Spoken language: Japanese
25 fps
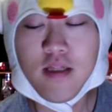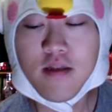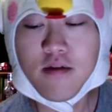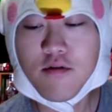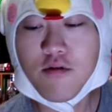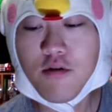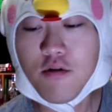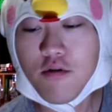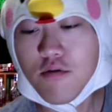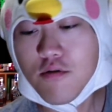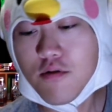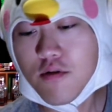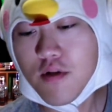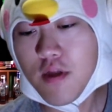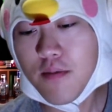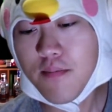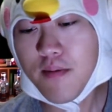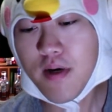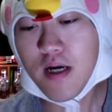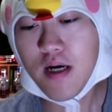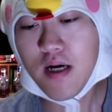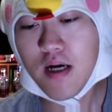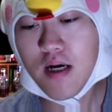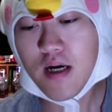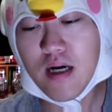ということで、
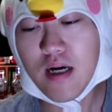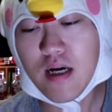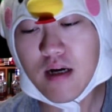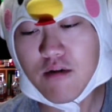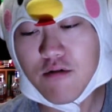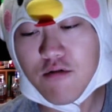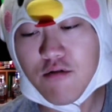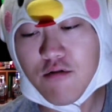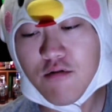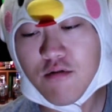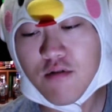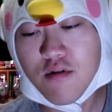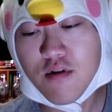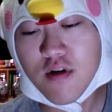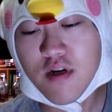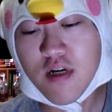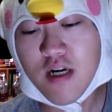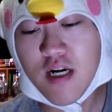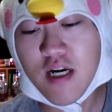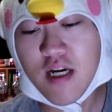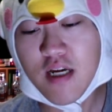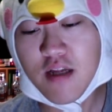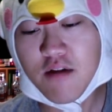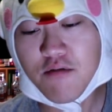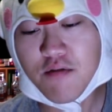まあ、今
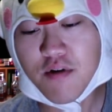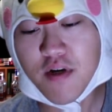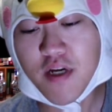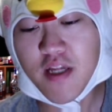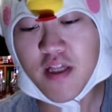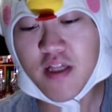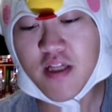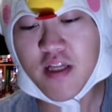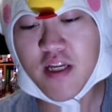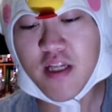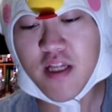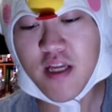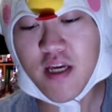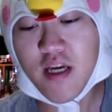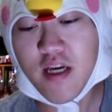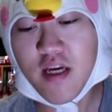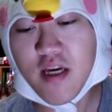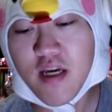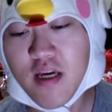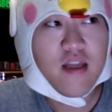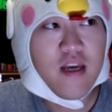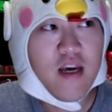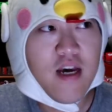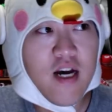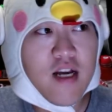回の件でね、
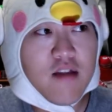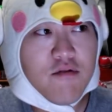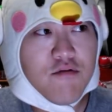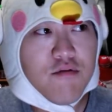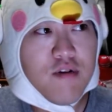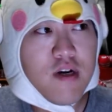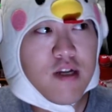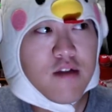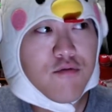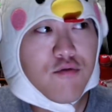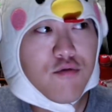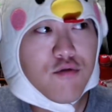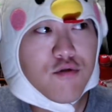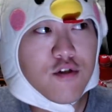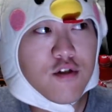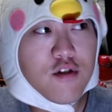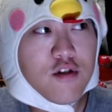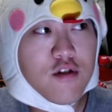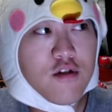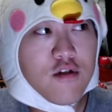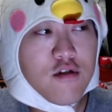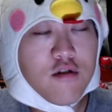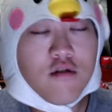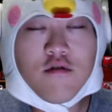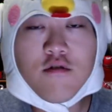あの後
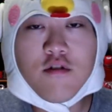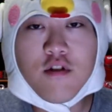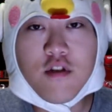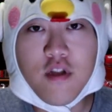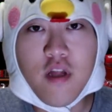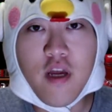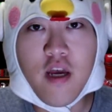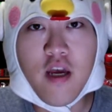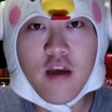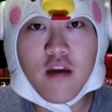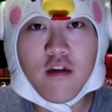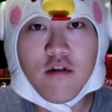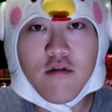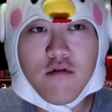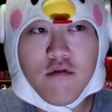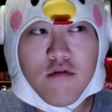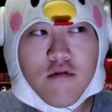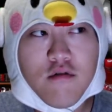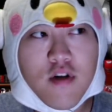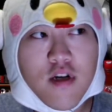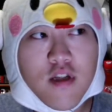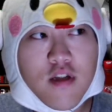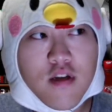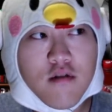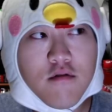すぐにね、夕
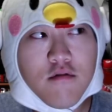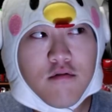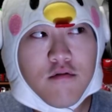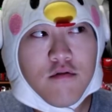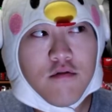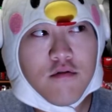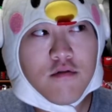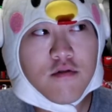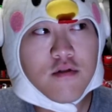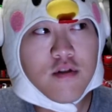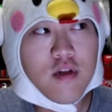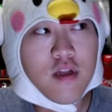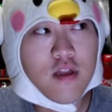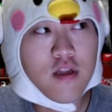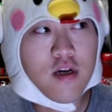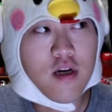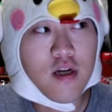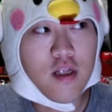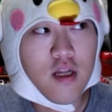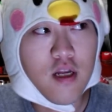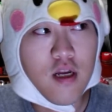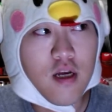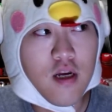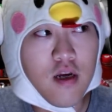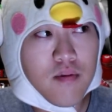方のニュースだったか
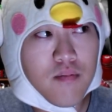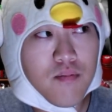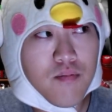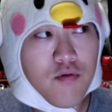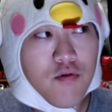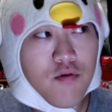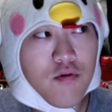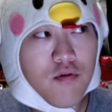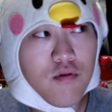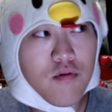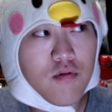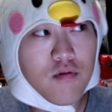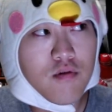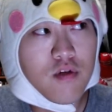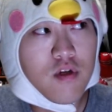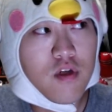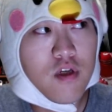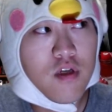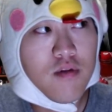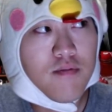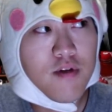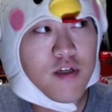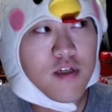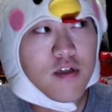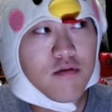な。もう
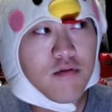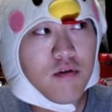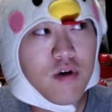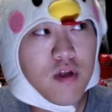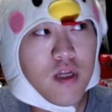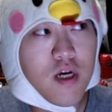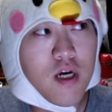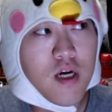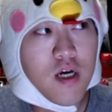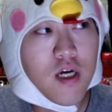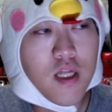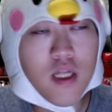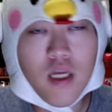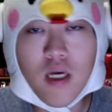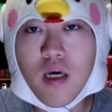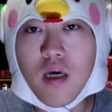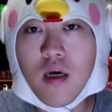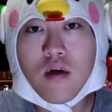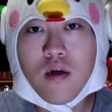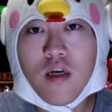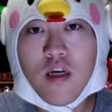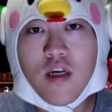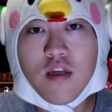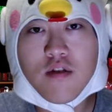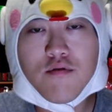TBS とかなんかで
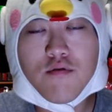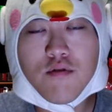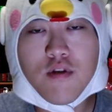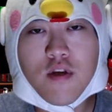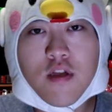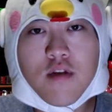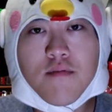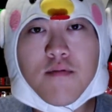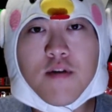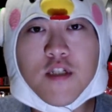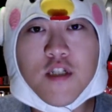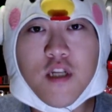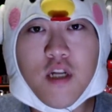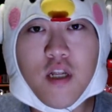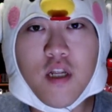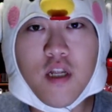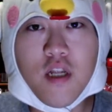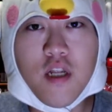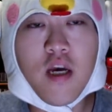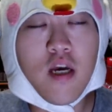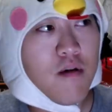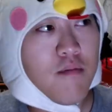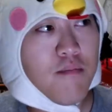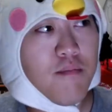映像出てましたね。